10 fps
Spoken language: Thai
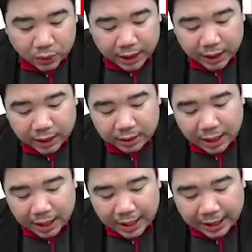ตัวนึง
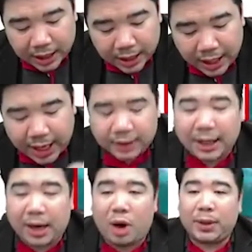อ่ะเลขหนึ่งก็ได้อ่ะ
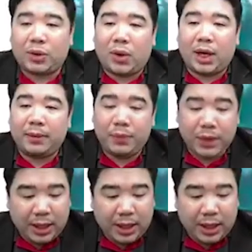ตัดออกไปตัวนึง